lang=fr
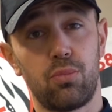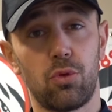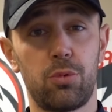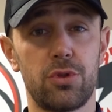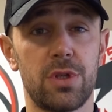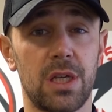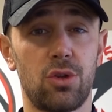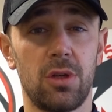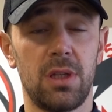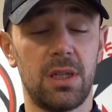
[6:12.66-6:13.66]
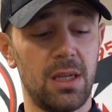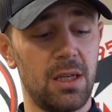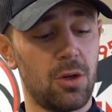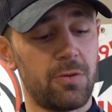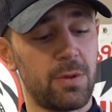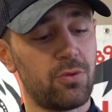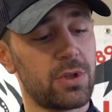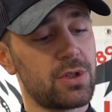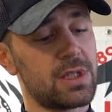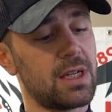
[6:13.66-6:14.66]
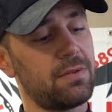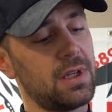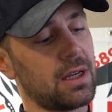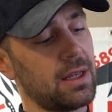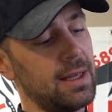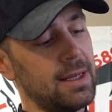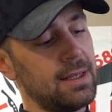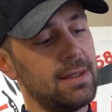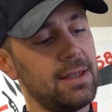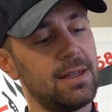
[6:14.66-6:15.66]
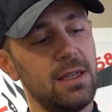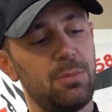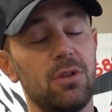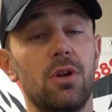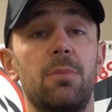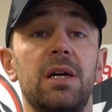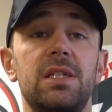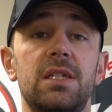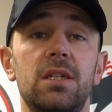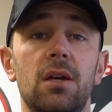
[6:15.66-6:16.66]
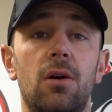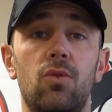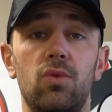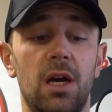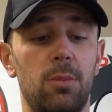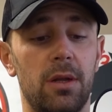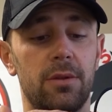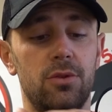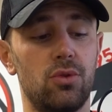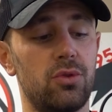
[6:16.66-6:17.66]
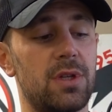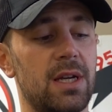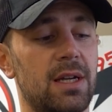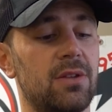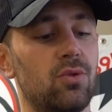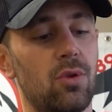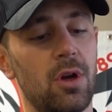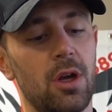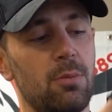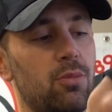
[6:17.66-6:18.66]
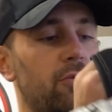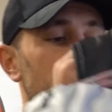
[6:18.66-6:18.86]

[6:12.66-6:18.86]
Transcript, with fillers: Pour plus de sécurité, on va pouvoir se servir des clips et de la partie enroulable du haut du sac à dos pour